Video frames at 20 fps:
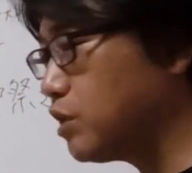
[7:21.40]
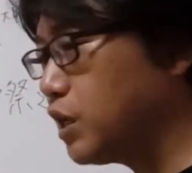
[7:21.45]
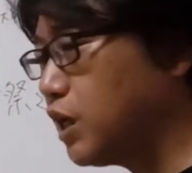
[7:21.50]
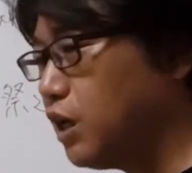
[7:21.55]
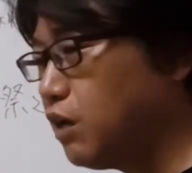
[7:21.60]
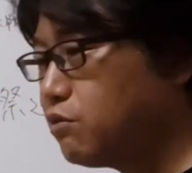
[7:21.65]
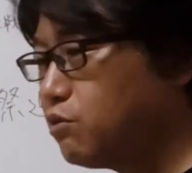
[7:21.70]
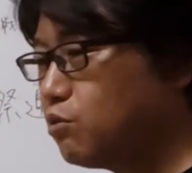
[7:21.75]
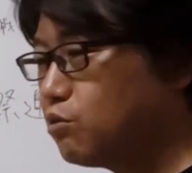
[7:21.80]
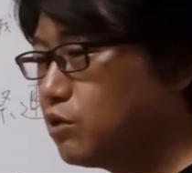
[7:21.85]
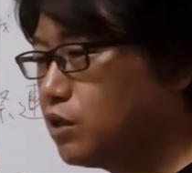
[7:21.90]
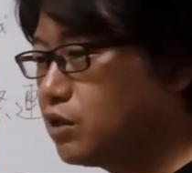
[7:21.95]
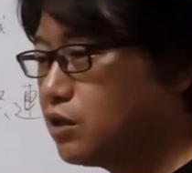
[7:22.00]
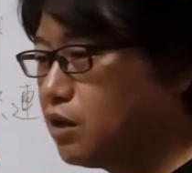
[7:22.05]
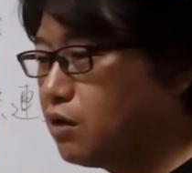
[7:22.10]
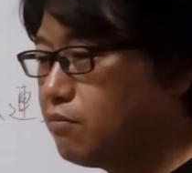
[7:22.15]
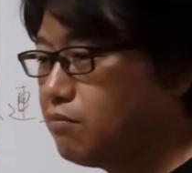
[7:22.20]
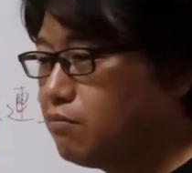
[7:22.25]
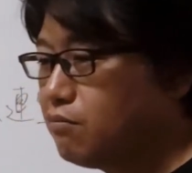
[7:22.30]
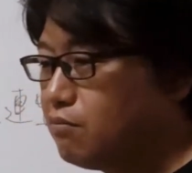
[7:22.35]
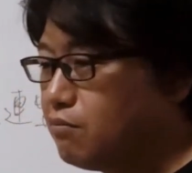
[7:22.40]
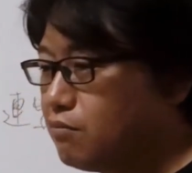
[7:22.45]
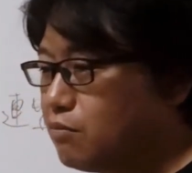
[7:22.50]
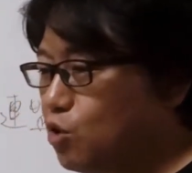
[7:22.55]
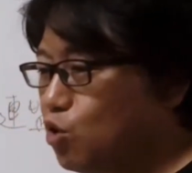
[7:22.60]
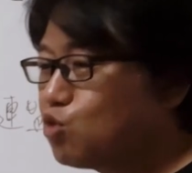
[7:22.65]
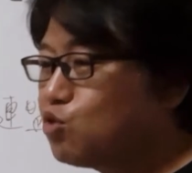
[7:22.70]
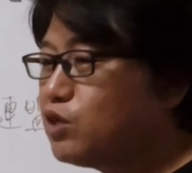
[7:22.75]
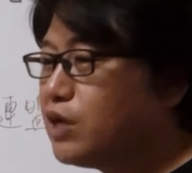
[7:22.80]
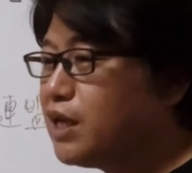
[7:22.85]
かなくてよくなるんだ
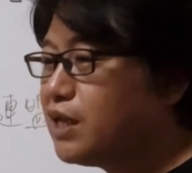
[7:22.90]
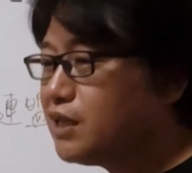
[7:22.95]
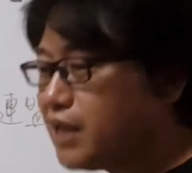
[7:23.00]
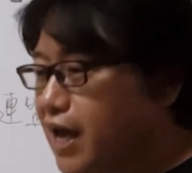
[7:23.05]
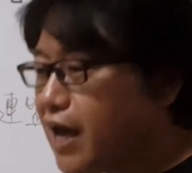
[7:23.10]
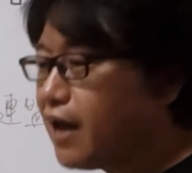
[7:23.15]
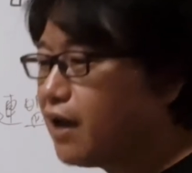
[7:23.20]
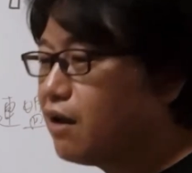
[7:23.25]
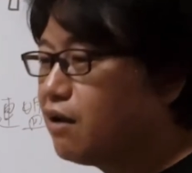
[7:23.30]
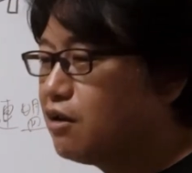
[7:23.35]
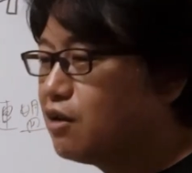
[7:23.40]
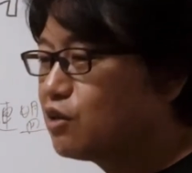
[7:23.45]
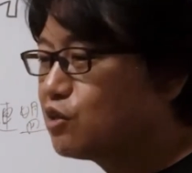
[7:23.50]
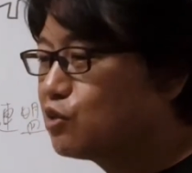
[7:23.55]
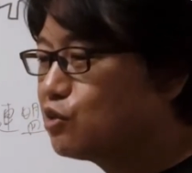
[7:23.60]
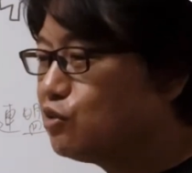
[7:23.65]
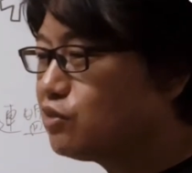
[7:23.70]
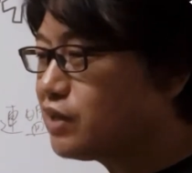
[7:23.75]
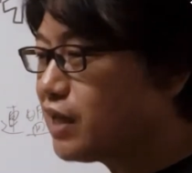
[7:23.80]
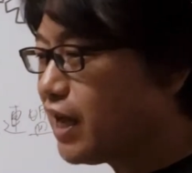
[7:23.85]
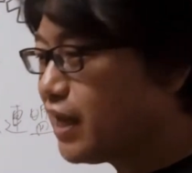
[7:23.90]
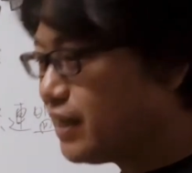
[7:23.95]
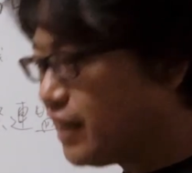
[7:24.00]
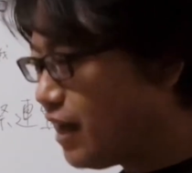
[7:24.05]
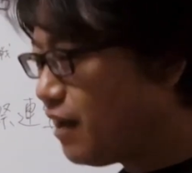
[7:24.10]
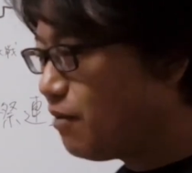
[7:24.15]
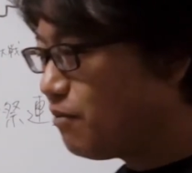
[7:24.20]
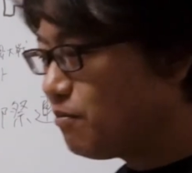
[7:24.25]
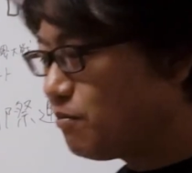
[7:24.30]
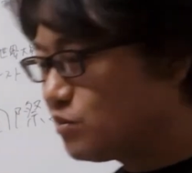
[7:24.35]
国連で軍隊
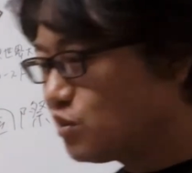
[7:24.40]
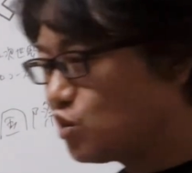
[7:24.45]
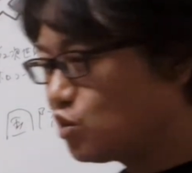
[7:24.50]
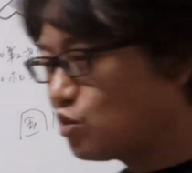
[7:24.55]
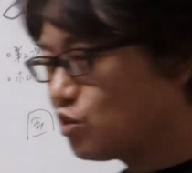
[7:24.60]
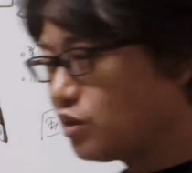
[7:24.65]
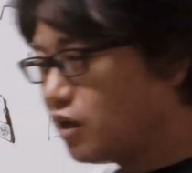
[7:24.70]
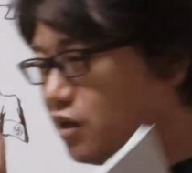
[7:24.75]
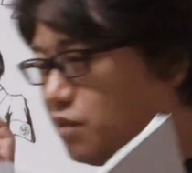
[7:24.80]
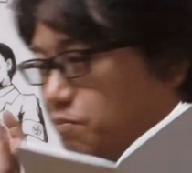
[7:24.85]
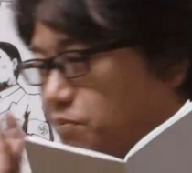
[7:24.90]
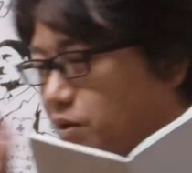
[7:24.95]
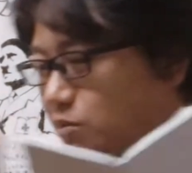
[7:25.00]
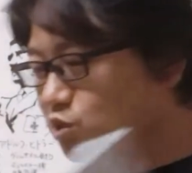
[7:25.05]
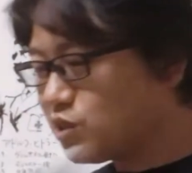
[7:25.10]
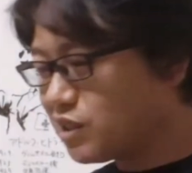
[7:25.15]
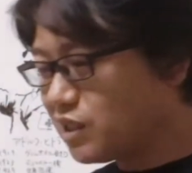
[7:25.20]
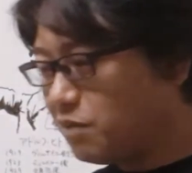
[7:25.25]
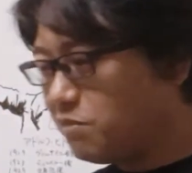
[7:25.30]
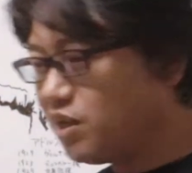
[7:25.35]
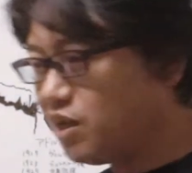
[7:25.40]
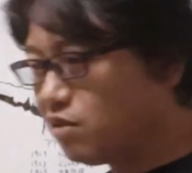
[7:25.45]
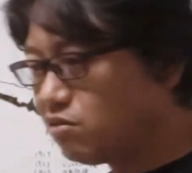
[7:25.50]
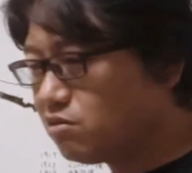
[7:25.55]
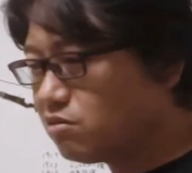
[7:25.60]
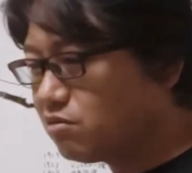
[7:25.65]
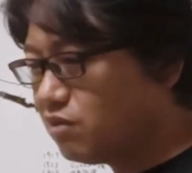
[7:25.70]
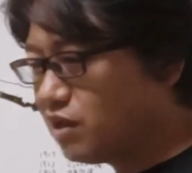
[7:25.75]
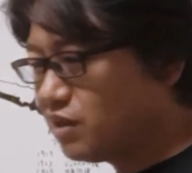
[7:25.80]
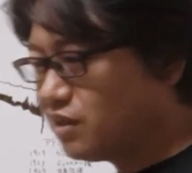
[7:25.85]
ねちょっといっぱい持っちゃダメだよって
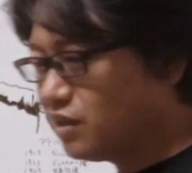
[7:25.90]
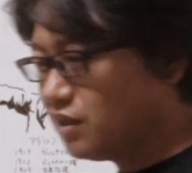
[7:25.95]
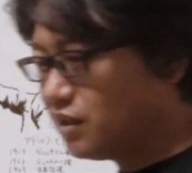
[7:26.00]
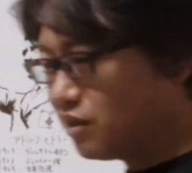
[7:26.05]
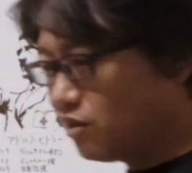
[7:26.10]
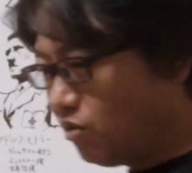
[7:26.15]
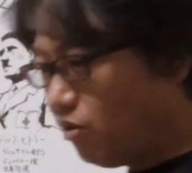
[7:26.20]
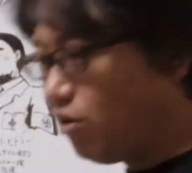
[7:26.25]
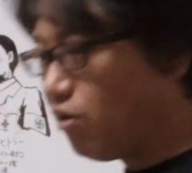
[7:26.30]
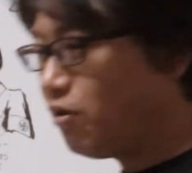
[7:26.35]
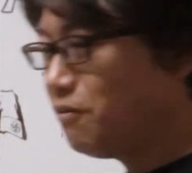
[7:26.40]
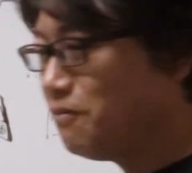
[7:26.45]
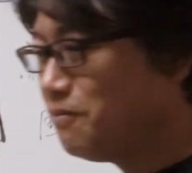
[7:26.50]
言われたんだけど